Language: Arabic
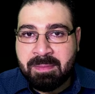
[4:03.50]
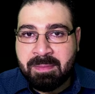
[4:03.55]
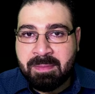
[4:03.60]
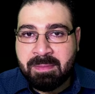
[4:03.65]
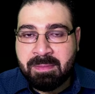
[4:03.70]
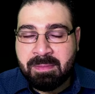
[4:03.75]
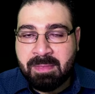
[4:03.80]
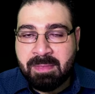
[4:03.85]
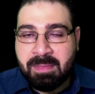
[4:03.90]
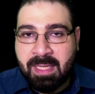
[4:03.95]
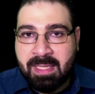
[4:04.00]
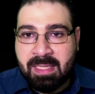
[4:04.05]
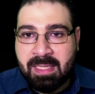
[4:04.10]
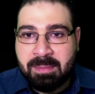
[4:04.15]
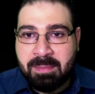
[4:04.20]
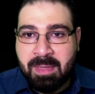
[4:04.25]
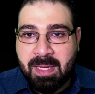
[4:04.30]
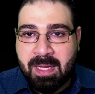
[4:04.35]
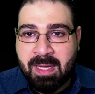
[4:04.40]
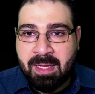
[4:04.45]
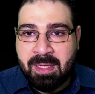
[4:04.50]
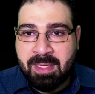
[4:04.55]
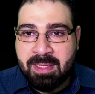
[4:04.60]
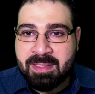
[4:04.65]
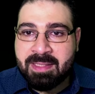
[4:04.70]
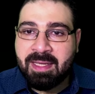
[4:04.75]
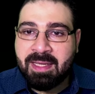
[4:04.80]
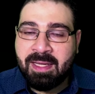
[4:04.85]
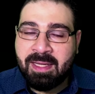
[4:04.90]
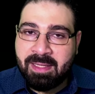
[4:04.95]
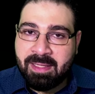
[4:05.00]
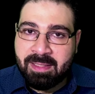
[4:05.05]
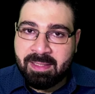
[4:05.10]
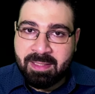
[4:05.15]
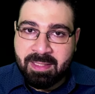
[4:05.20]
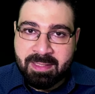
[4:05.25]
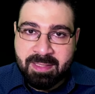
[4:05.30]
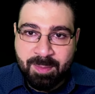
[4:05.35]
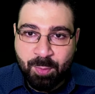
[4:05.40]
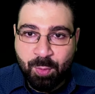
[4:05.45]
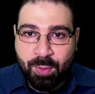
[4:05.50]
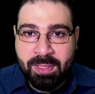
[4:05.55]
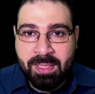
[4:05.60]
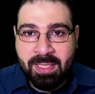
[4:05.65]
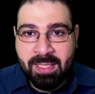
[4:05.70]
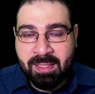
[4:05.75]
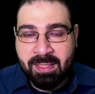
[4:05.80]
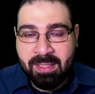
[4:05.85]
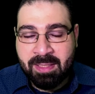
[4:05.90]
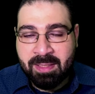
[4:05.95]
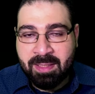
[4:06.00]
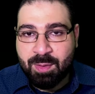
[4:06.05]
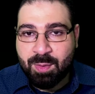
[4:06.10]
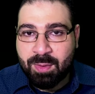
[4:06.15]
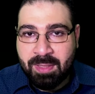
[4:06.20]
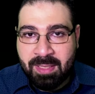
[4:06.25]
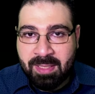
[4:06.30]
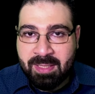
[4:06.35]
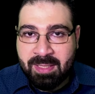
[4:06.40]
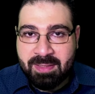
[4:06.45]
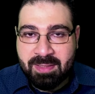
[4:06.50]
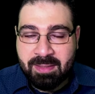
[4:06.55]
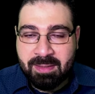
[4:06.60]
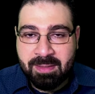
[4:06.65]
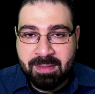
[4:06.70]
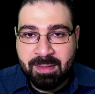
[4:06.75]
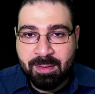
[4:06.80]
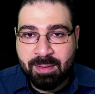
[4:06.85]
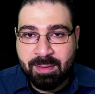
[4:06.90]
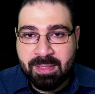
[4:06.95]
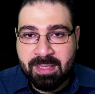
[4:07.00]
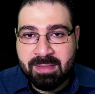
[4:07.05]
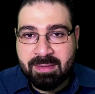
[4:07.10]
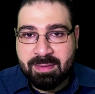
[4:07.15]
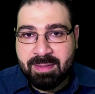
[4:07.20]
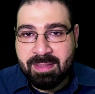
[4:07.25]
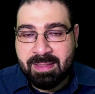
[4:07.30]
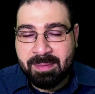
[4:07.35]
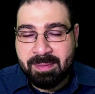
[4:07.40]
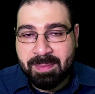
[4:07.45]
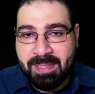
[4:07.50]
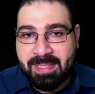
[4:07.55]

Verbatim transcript: يعني ما يصح نسبه إلى رسول الله صلى الله عليه وسلم